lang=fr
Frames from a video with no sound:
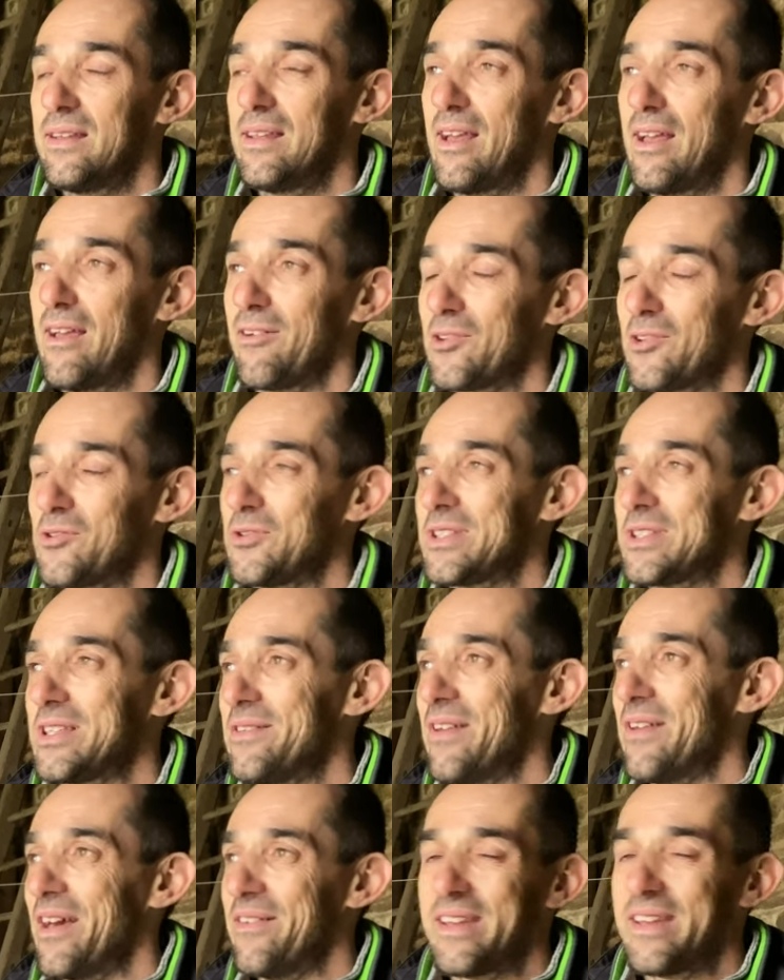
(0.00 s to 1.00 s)
avec tout ce qui
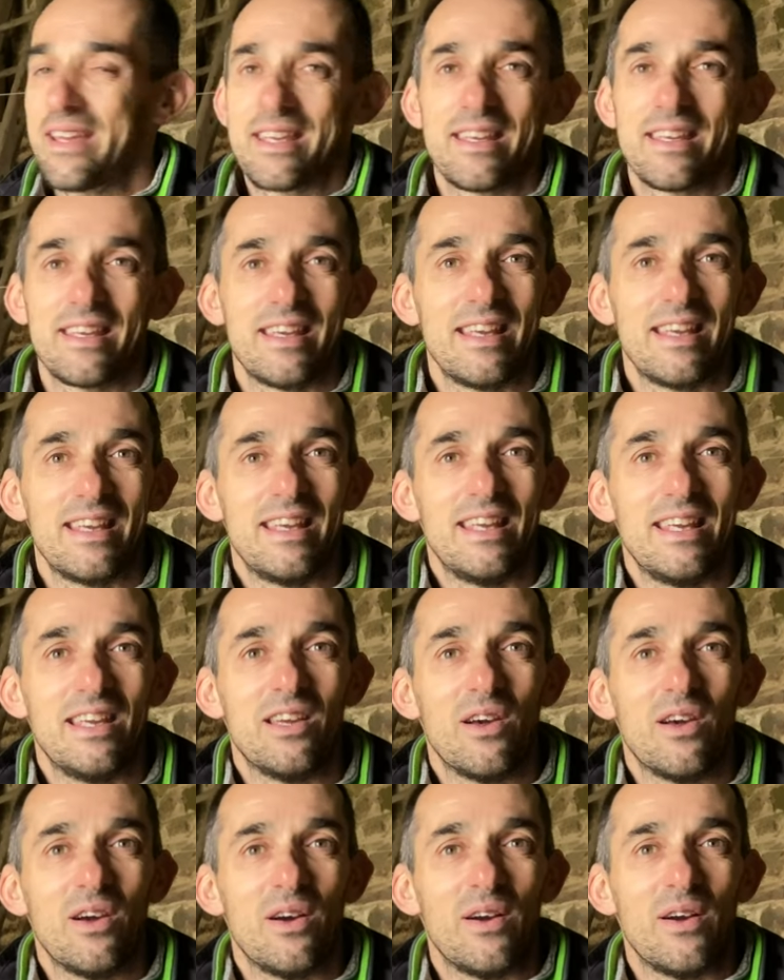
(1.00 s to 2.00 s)
va avec. Et
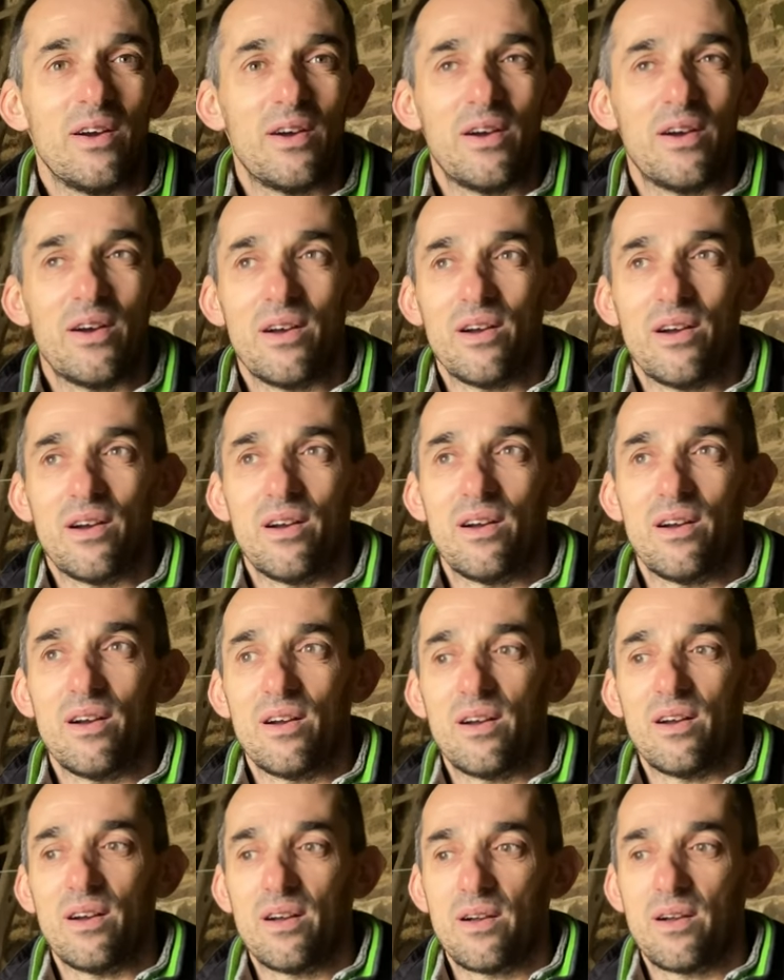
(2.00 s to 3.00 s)
euh,
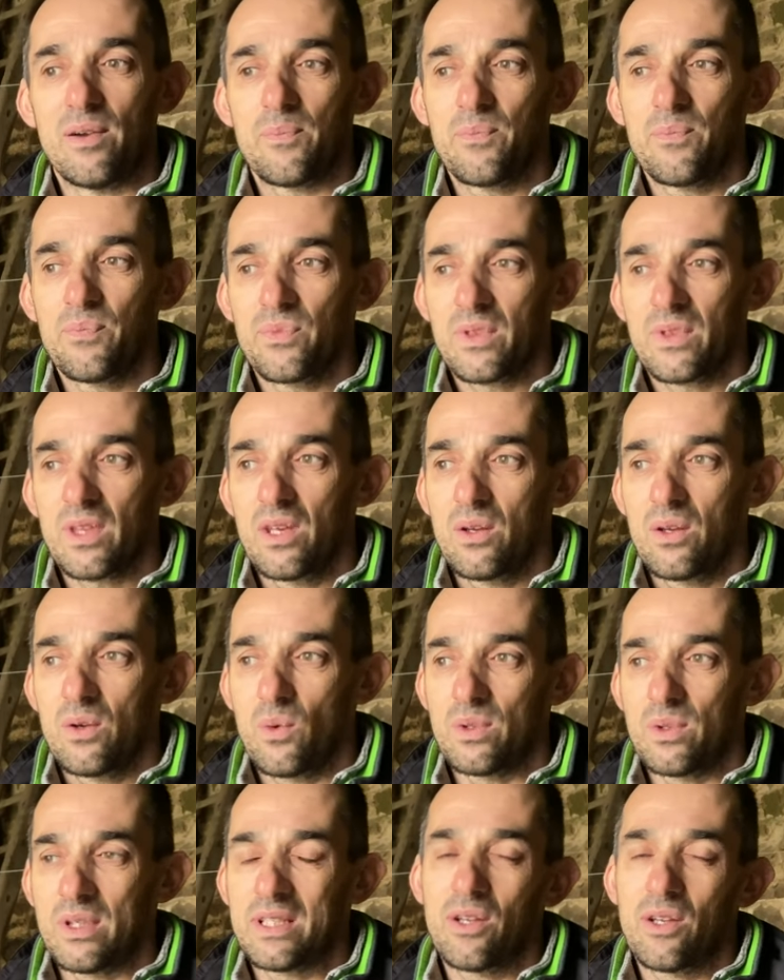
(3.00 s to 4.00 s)

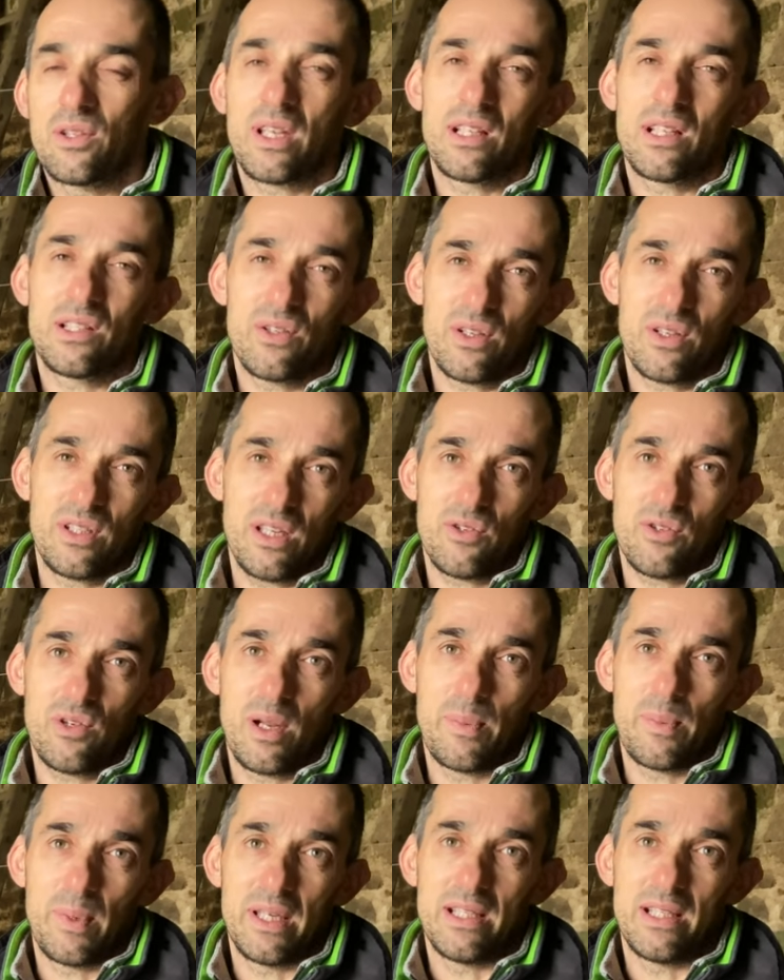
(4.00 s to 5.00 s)
on était en train de sortir de la
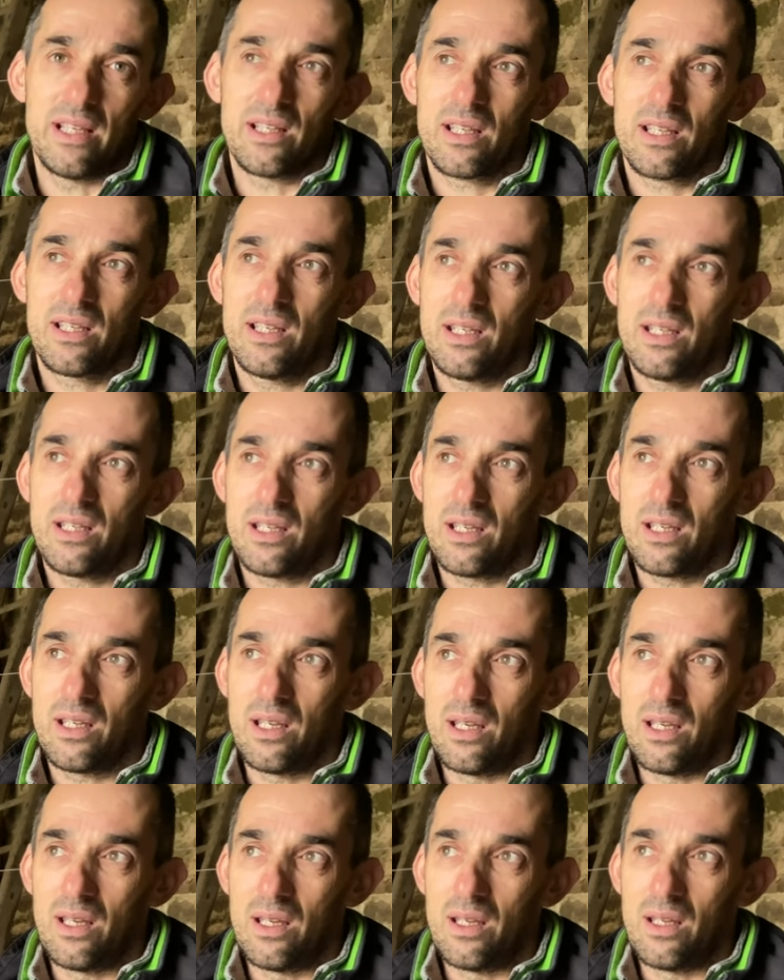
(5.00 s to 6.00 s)
paysannerie
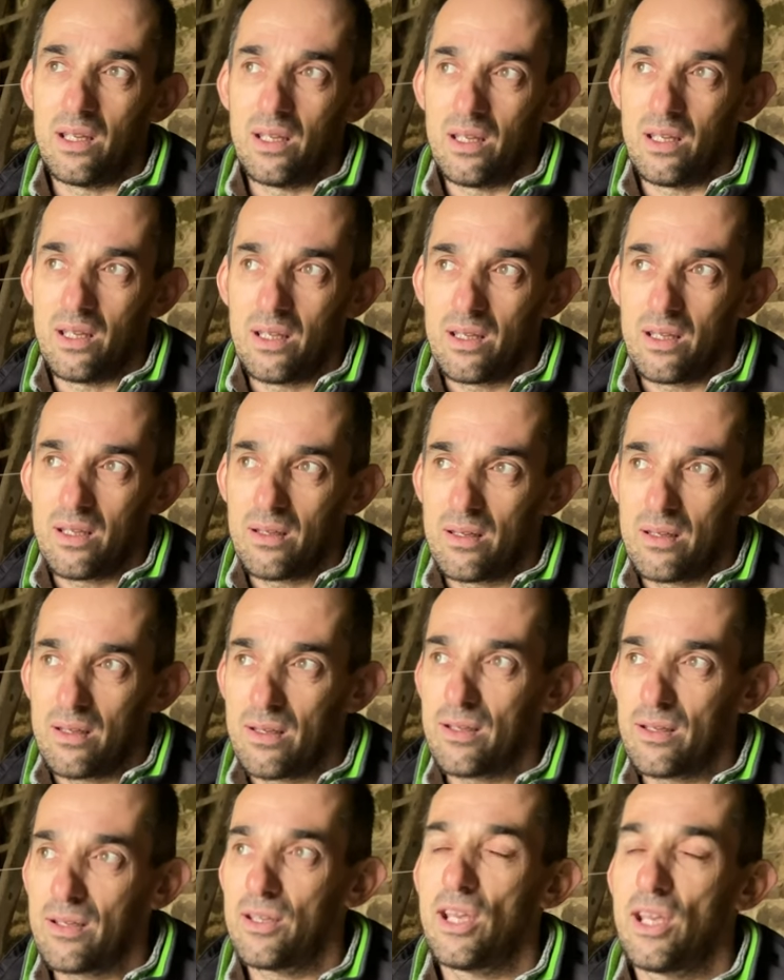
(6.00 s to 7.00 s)

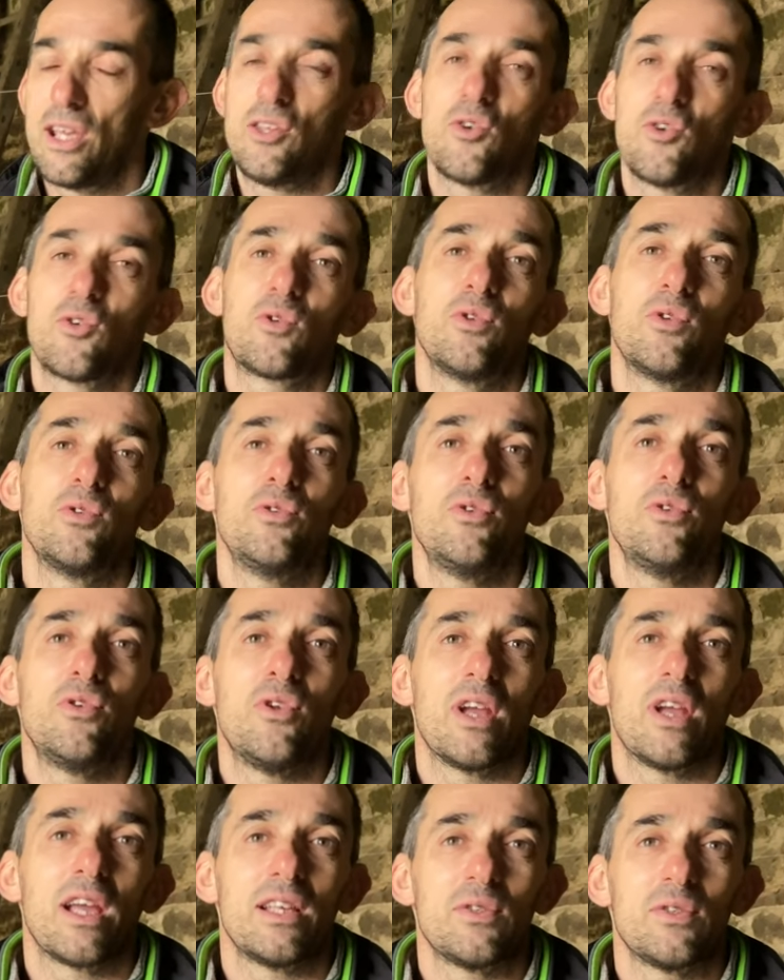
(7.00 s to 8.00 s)
et ayant connu
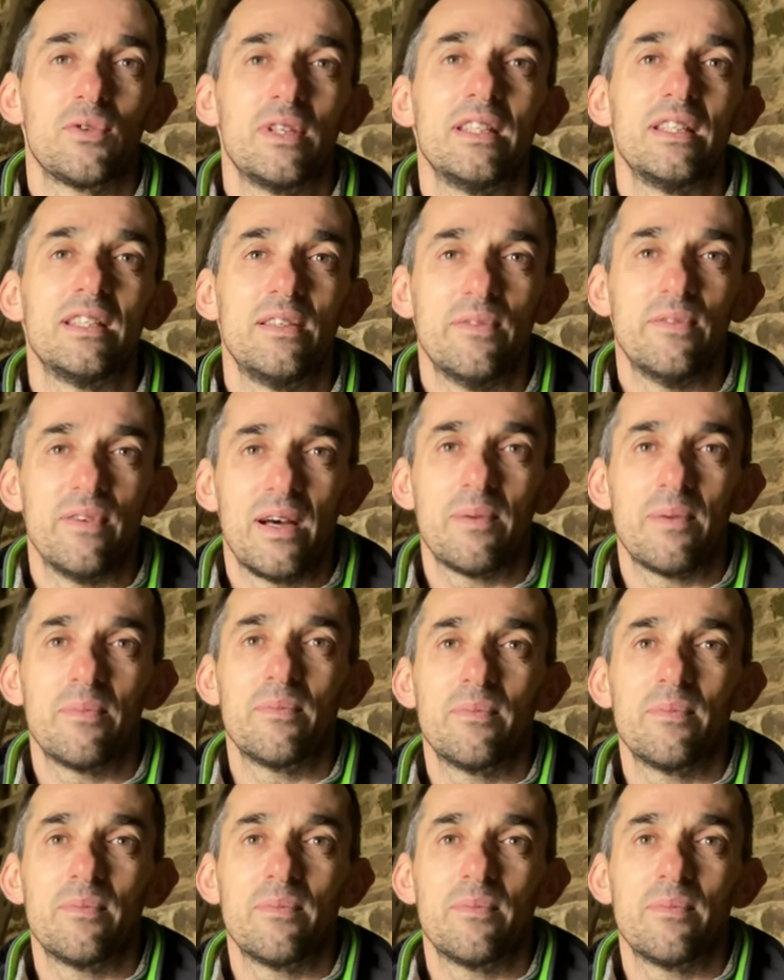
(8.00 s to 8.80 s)
les réseaux des CIVAM,